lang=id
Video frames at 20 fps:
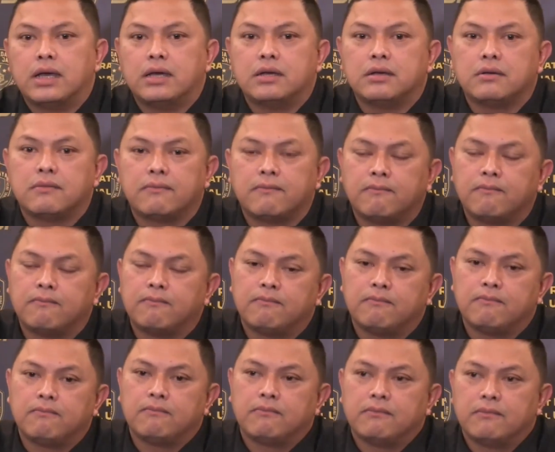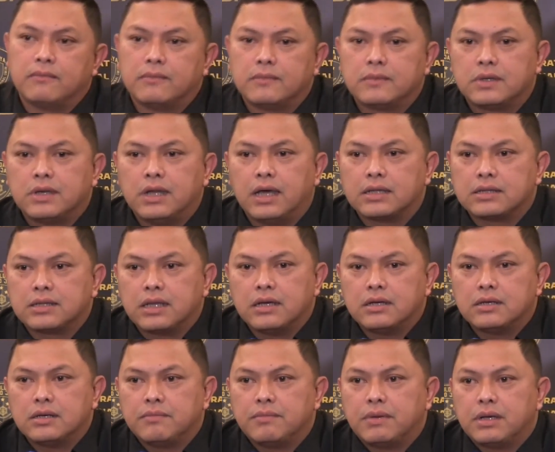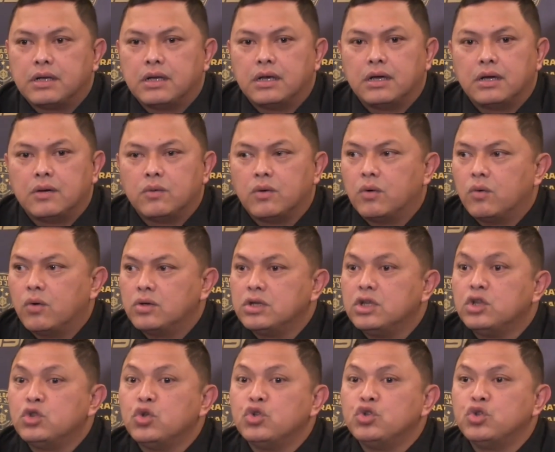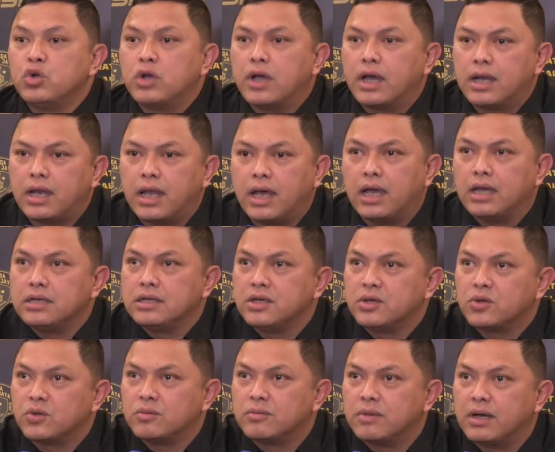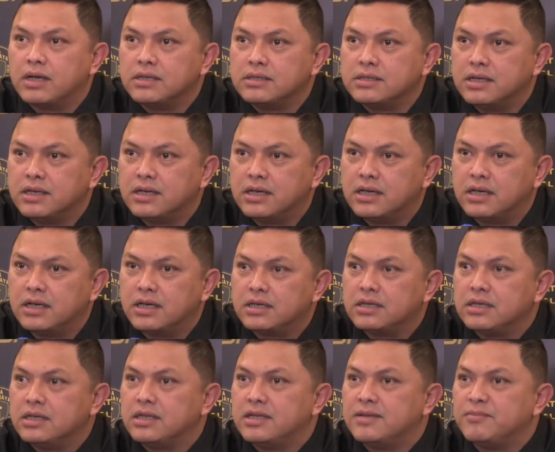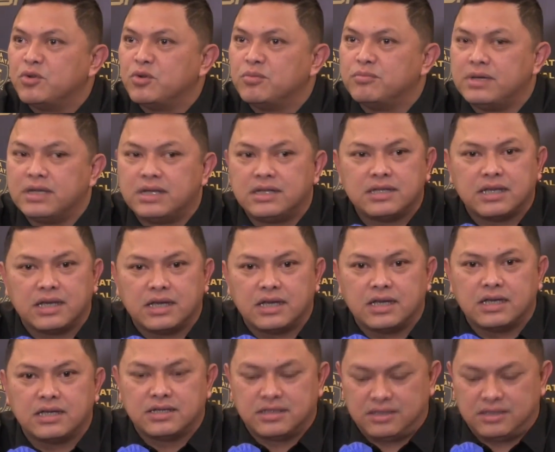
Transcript: yang datang kepada Wawon ditunjukkanlah ini rumahnya, ini mobilnya.